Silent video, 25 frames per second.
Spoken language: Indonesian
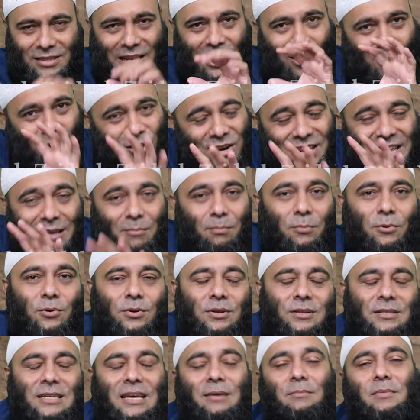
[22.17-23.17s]
Telurnya
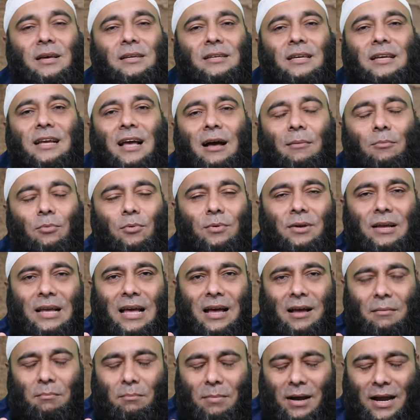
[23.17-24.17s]
pun saya biasanya nggak
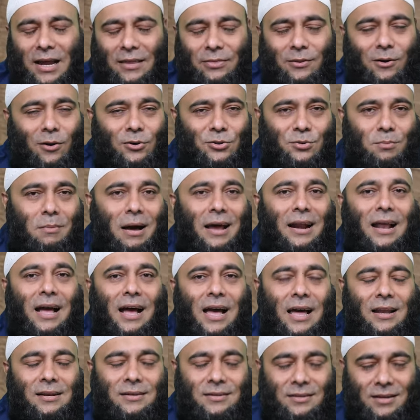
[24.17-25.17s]
nggak pakai telur
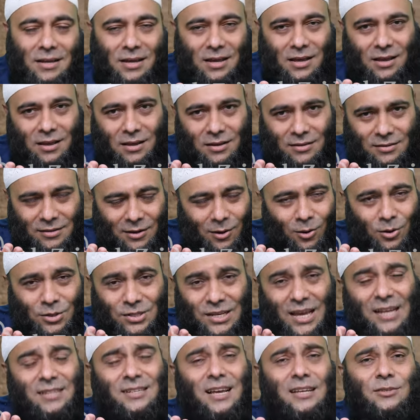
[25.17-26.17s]
sembarangan. Telur
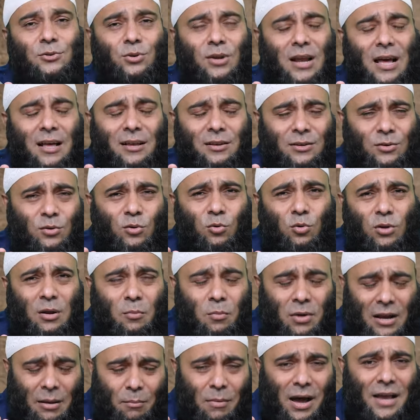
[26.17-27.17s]
sehat kan surang boleh
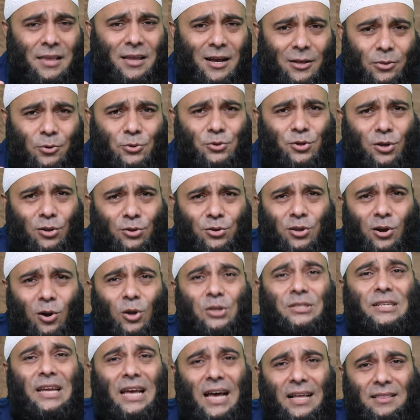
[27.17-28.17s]
boleh banyak tuh
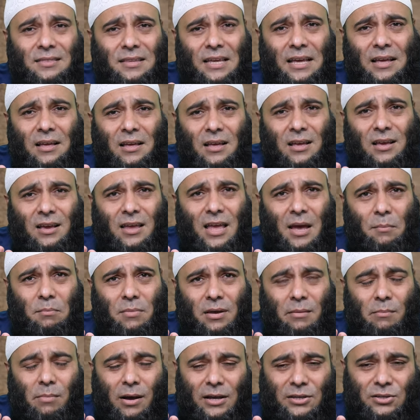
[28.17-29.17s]
telur sehat ya, yang
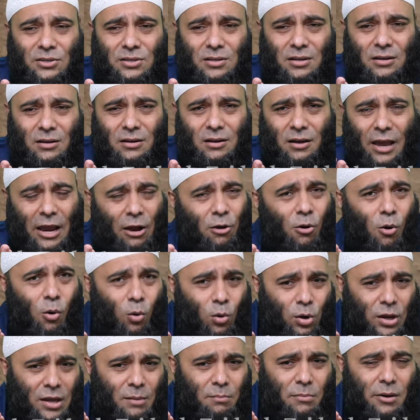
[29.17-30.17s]
bebas uh, E.
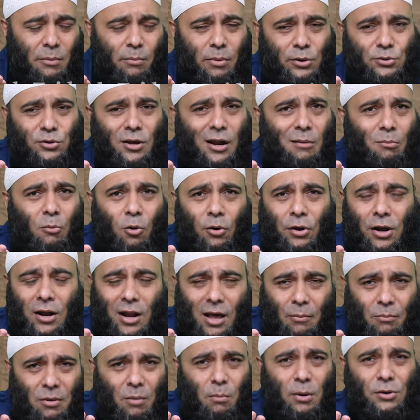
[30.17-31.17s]
coli, bebas
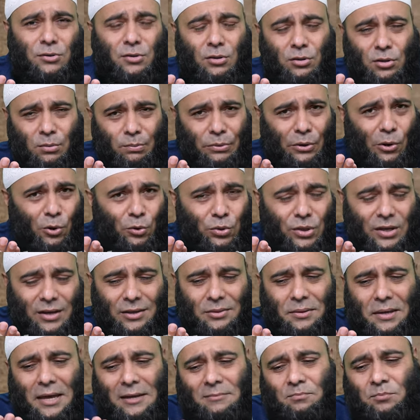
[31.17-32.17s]
salmonella, bebas antibiotik
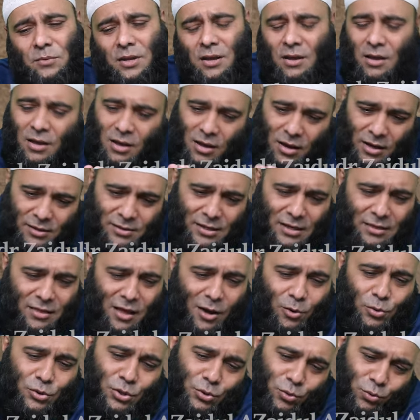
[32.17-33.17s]
gitu kan. Nah, saya
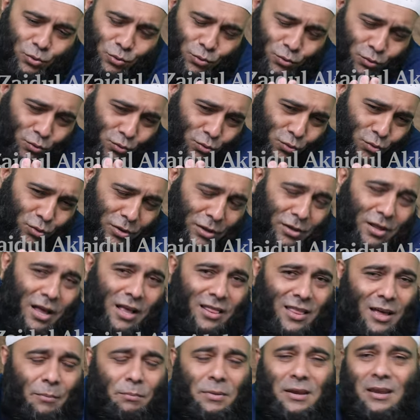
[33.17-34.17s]
taruh situ tuh. Gitu.
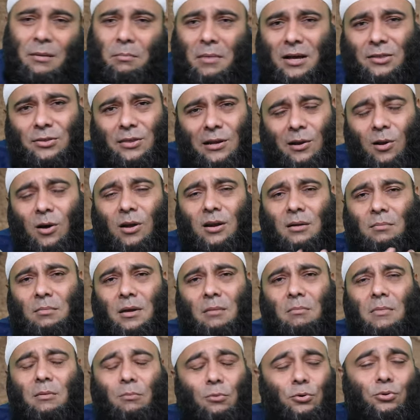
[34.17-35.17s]
Tapi memang telur
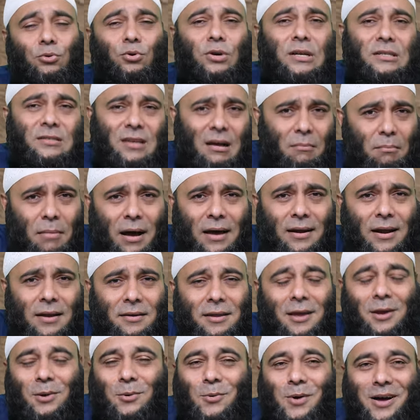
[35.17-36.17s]
memang butuh
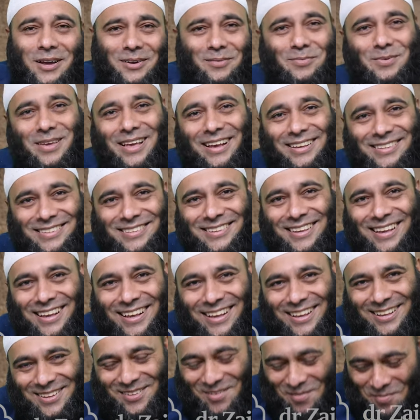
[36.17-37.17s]
kesabarannya luar
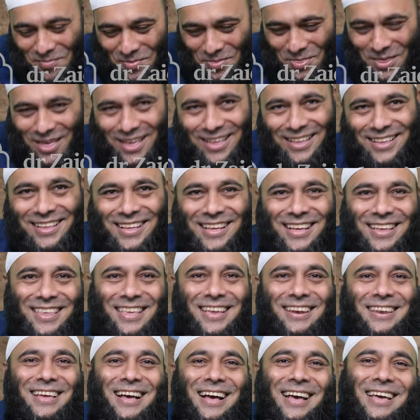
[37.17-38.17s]
biasa. Ya.
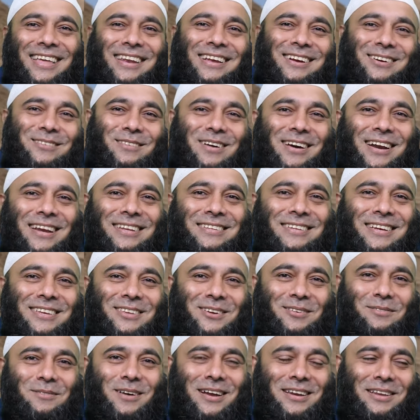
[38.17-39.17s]
Jadi akhirnya kemarin saya
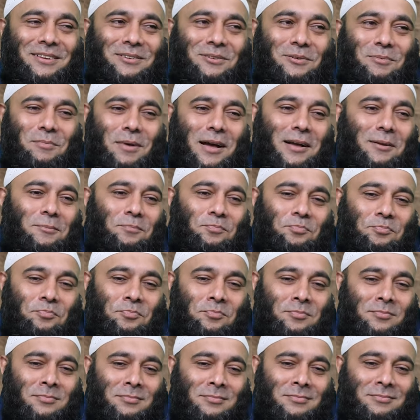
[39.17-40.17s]
nyoba di rumah
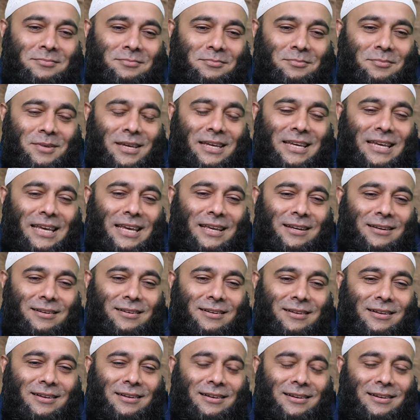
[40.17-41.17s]

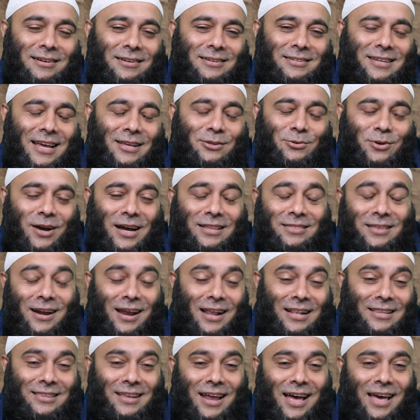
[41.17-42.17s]
bikin, uh, saya suka
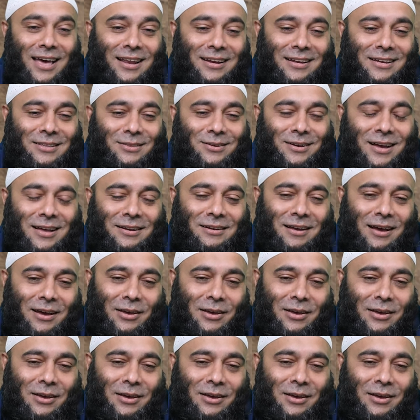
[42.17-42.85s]
trial-trial gitu kan.